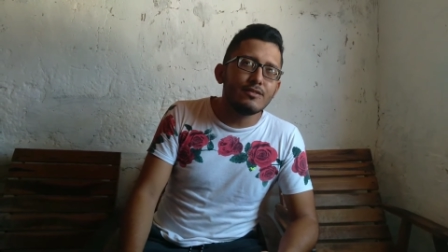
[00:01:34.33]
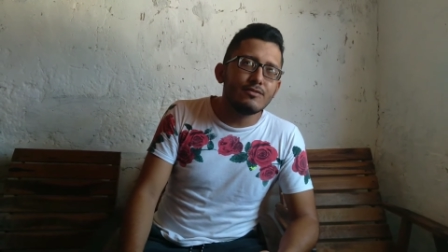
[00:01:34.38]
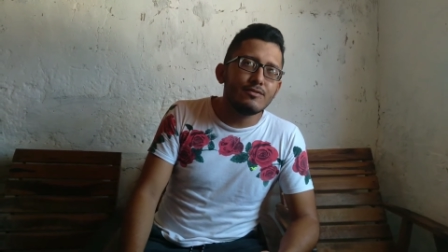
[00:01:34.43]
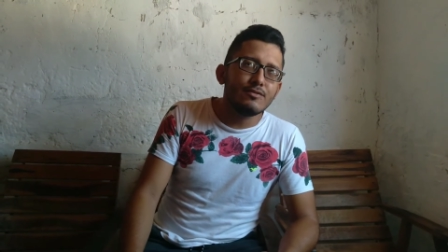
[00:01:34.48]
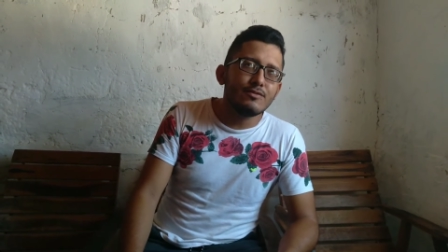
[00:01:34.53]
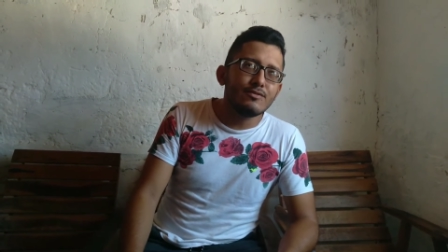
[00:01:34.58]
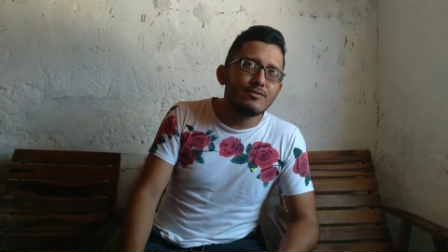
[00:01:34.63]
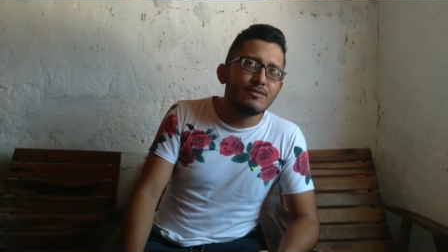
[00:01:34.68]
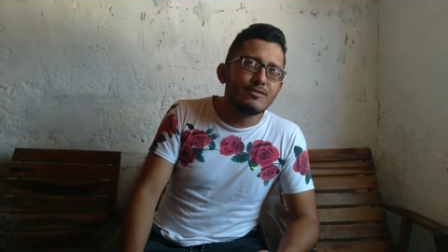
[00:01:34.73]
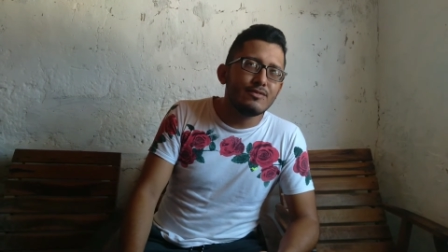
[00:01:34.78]

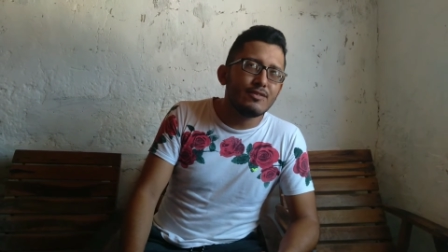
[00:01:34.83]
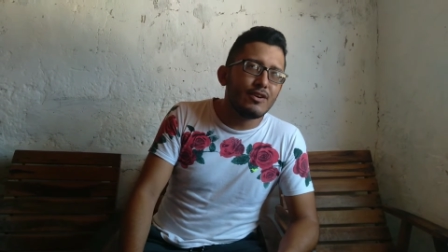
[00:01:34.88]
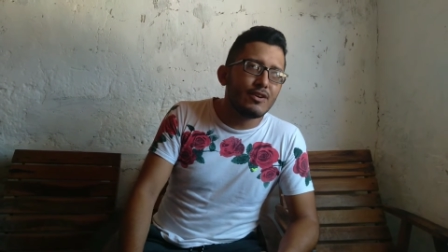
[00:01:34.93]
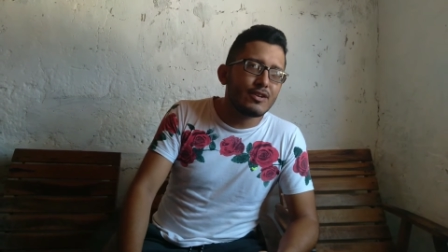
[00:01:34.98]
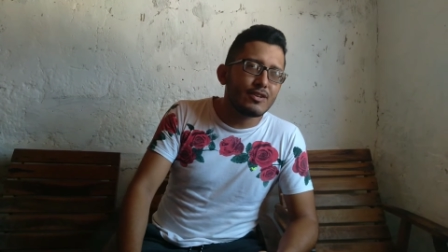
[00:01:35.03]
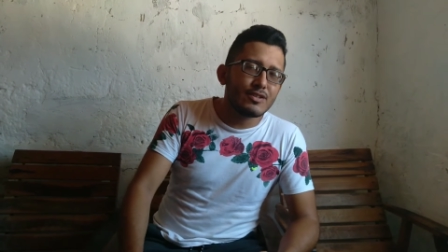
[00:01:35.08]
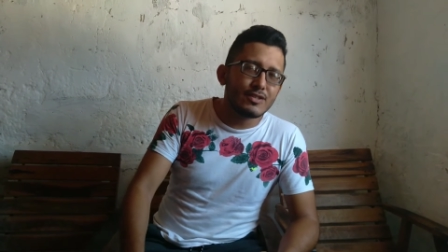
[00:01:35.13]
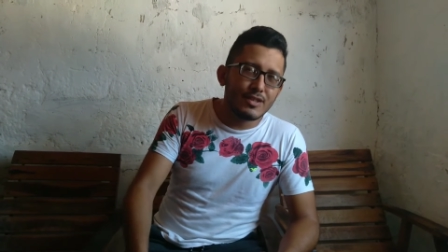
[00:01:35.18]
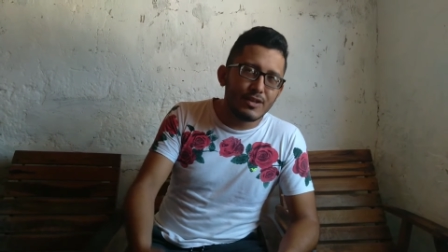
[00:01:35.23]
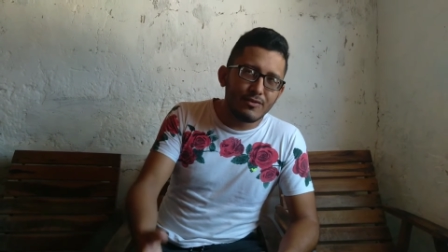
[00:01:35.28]
No, na
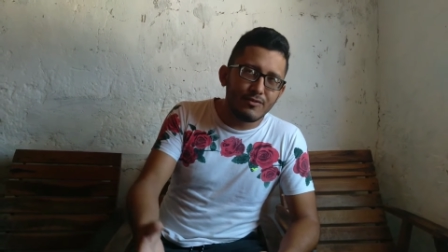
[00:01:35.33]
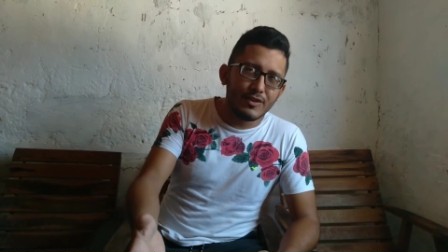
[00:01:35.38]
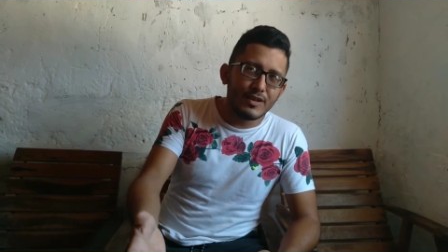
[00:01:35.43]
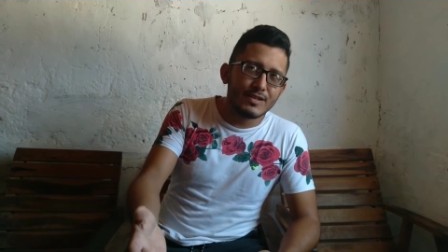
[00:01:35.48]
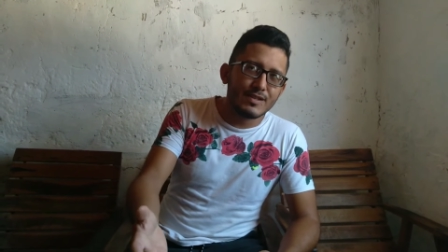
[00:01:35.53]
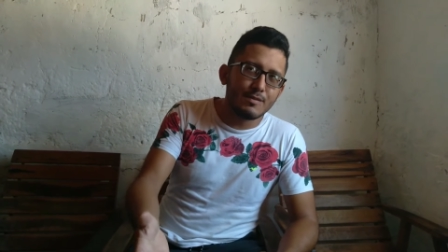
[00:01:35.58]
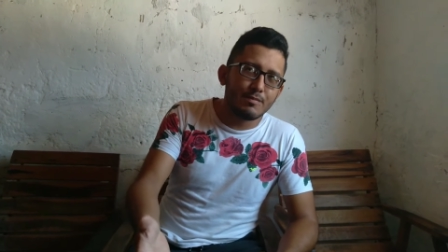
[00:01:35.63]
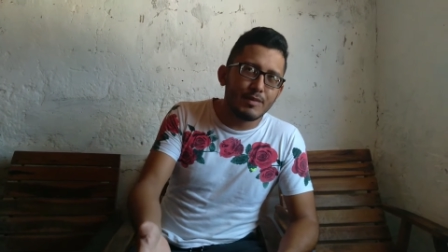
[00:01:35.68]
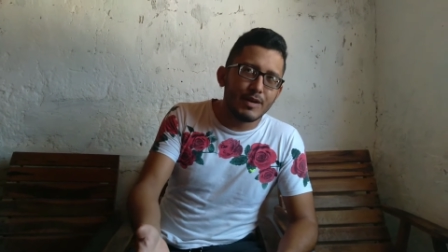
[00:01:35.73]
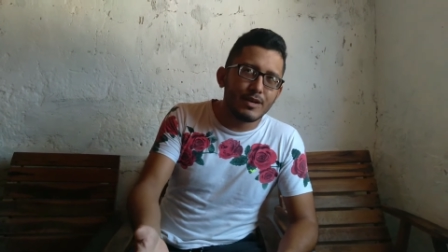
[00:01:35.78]
hora que você
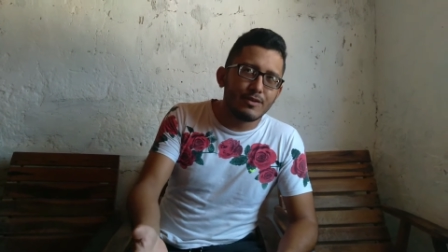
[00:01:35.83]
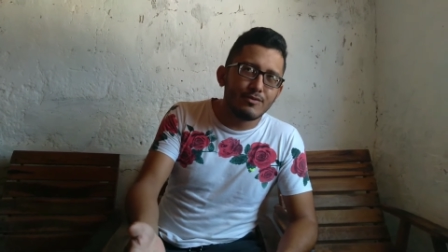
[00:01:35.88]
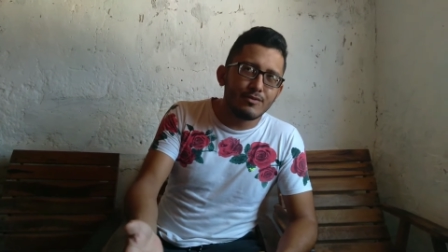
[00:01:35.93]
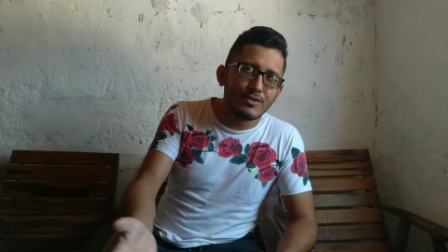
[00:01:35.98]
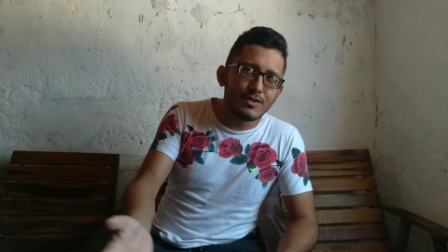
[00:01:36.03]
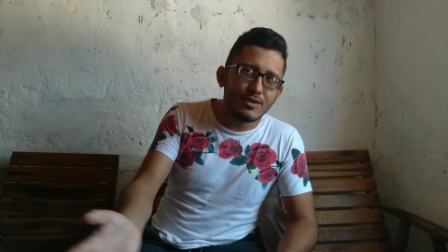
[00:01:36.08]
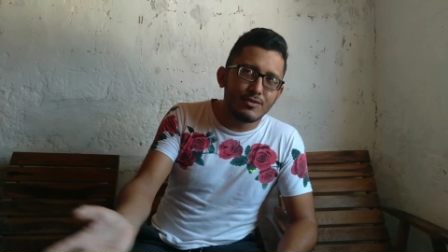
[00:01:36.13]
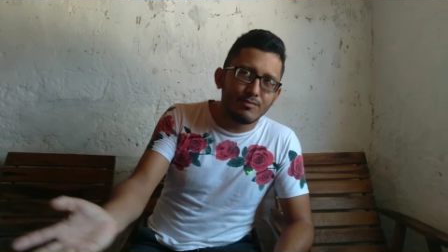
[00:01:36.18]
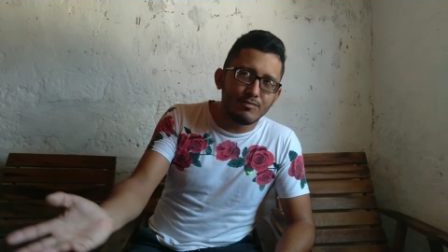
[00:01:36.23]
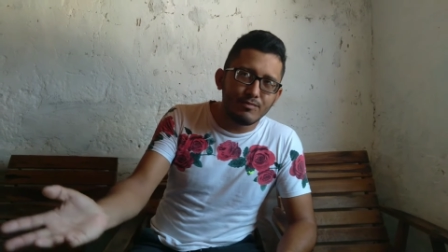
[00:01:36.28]
fez essa
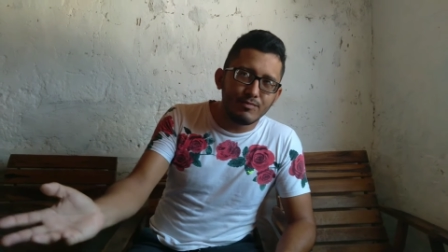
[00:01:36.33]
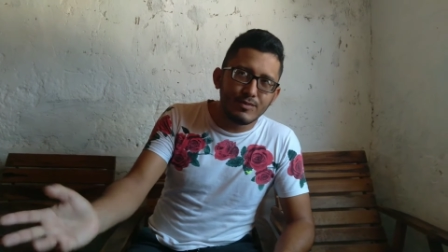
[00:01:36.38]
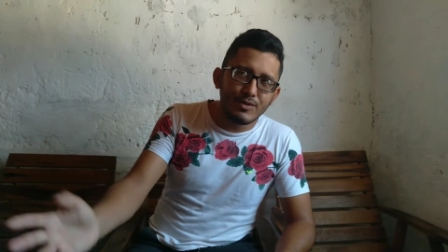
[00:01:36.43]
pergunta, eu,